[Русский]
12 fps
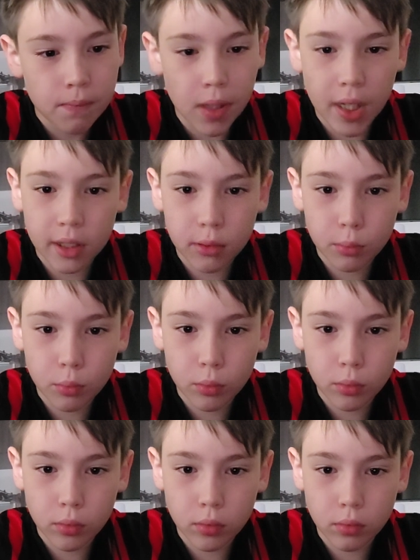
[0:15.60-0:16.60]

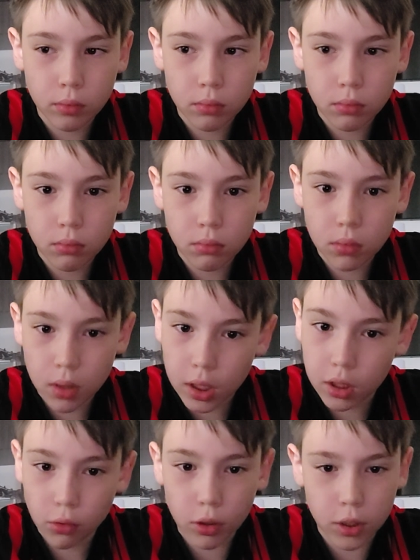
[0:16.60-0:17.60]
Поэтому
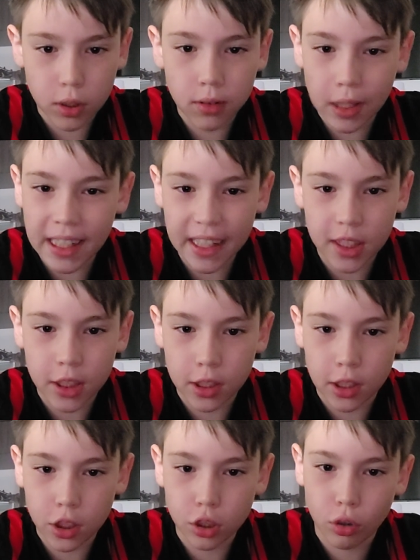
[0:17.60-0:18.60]
это очень
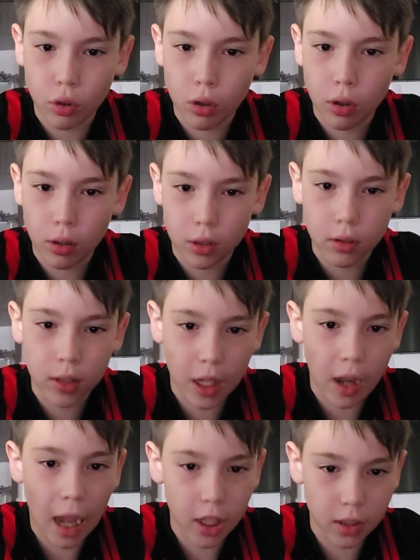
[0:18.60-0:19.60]
логично, что
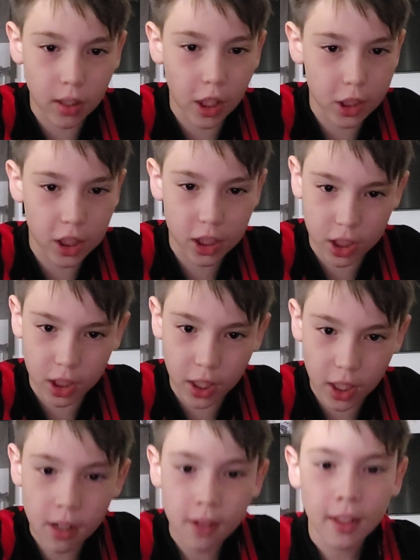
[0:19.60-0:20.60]
а, наши
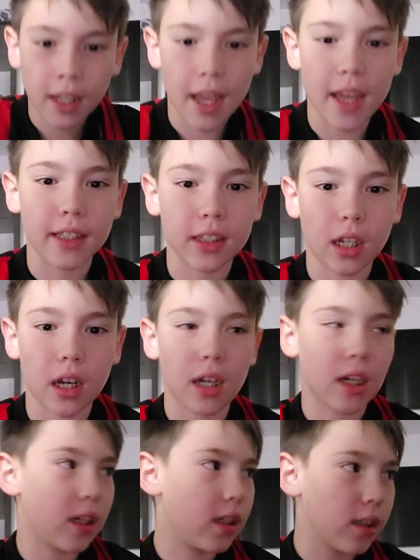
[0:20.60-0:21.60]
сны –
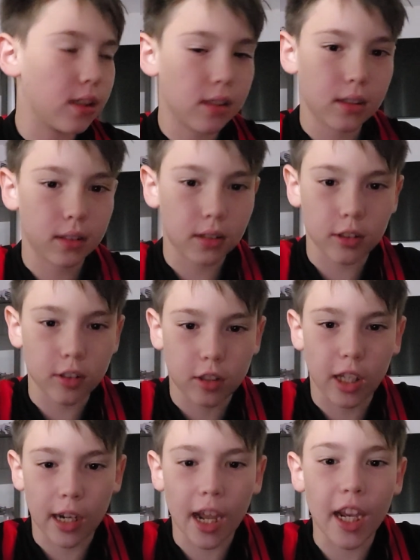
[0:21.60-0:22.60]
это
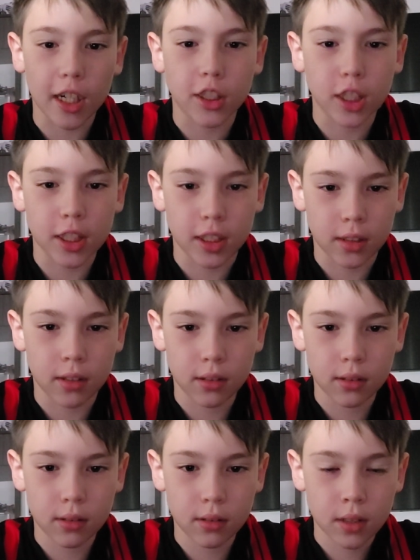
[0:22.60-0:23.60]
вторая жизнь.
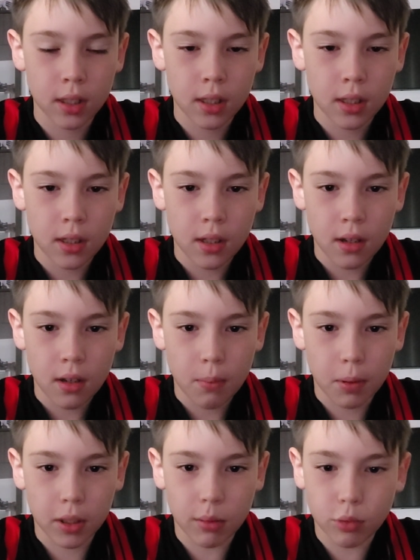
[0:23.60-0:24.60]

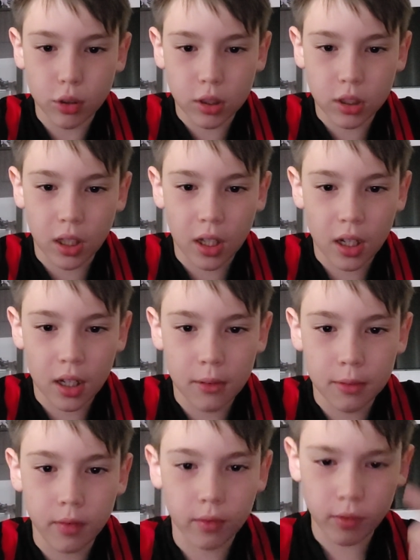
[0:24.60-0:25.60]
Потому
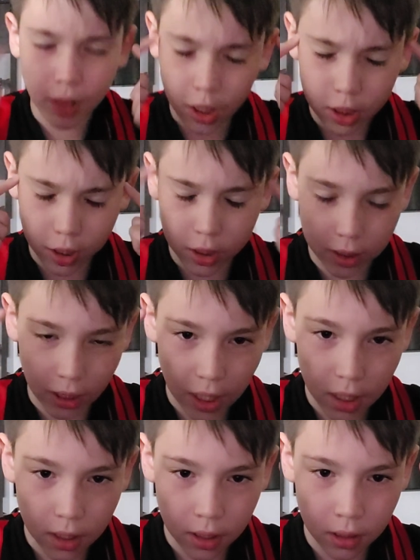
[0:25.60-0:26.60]
что в наших
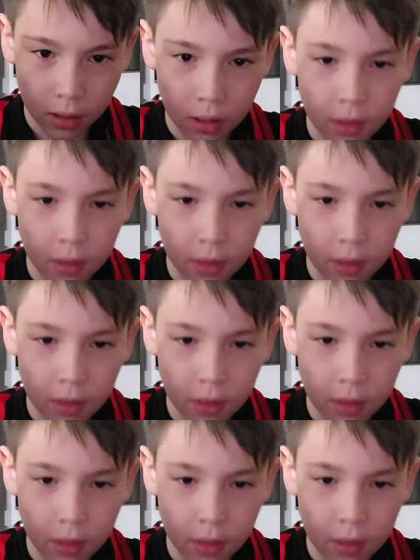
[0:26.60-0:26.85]
снах –